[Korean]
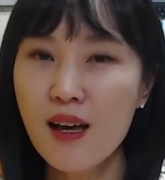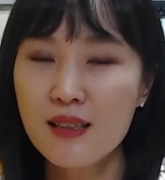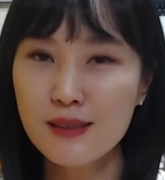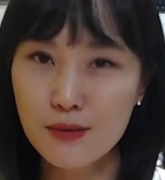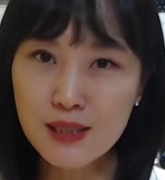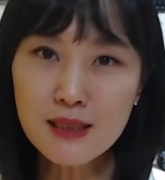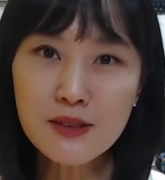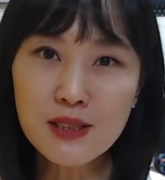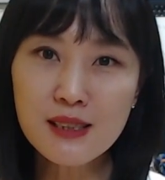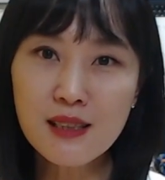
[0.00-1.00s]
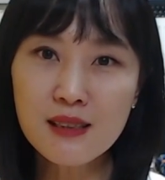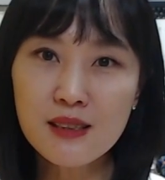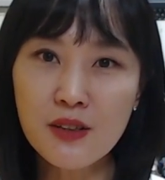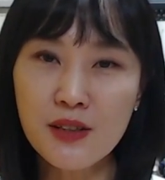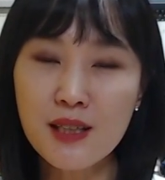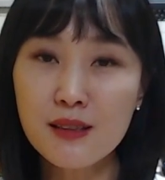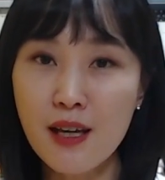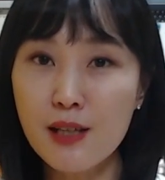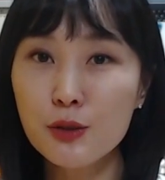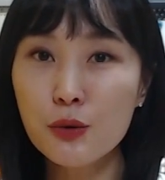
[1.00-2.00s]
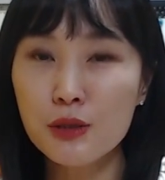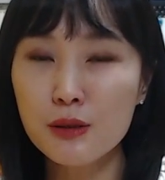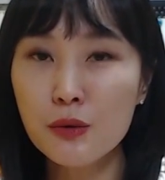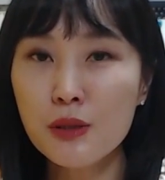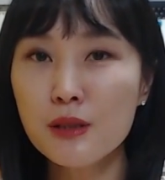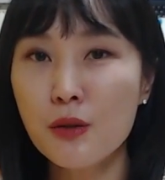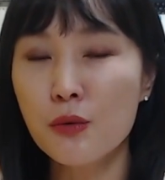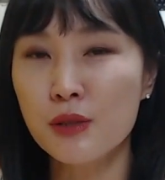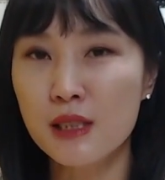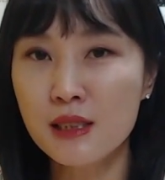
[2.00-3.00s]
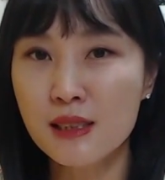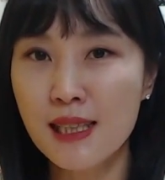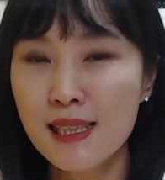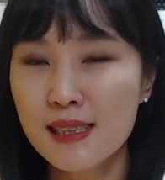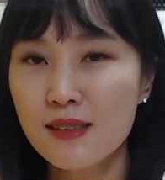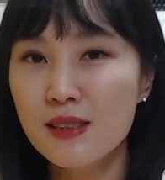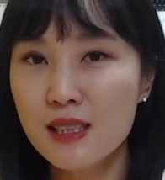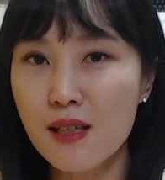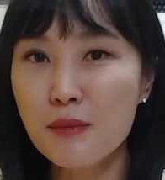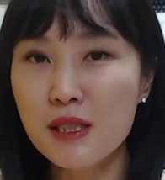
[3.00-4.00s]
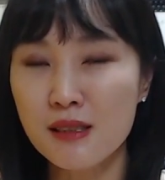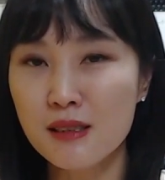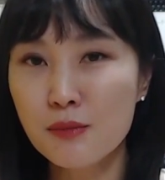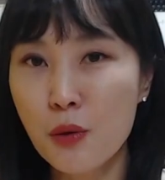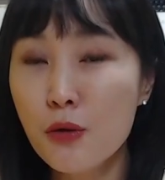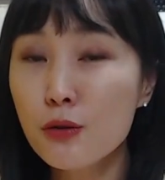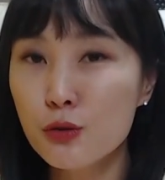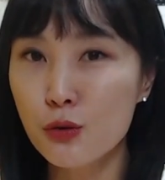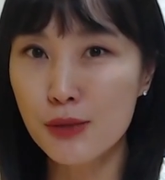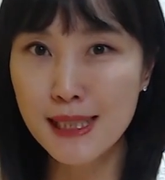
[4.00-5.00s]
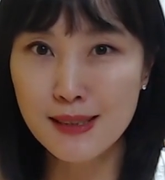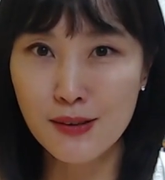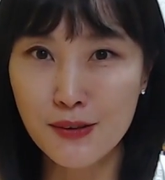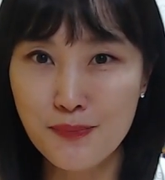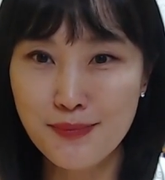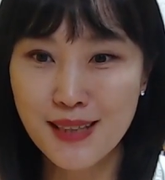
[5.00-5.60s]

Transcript: 정상적인 캐릭터의 대조를 통해서 오는 그런 재미를 보여주곤 하죠.